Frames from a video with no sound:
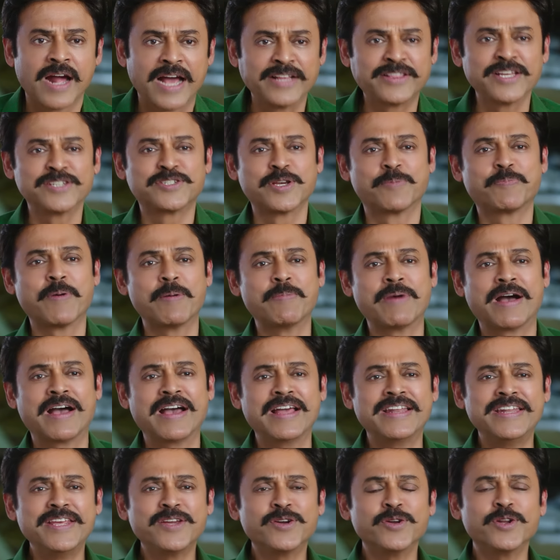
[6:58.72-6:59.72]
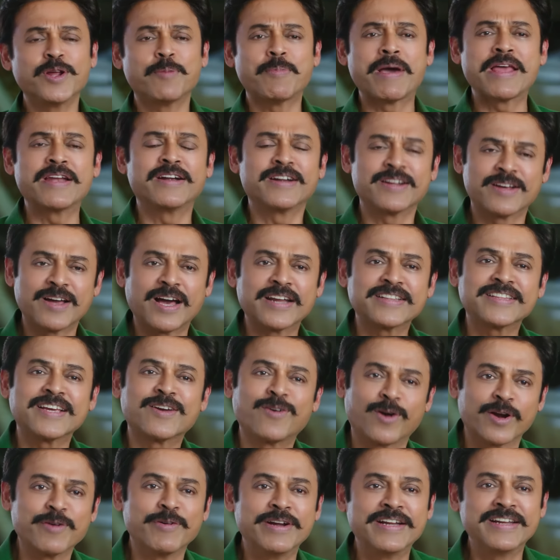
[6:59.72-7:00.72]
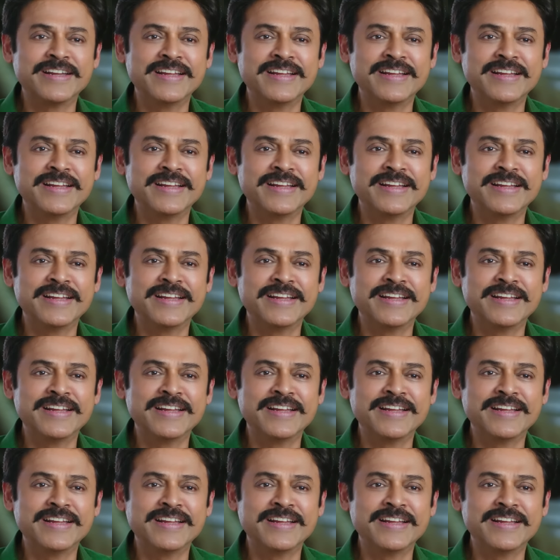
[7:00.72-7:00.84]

तुम्हारे और मेरे भांजे कार्तिक के बीच में क्या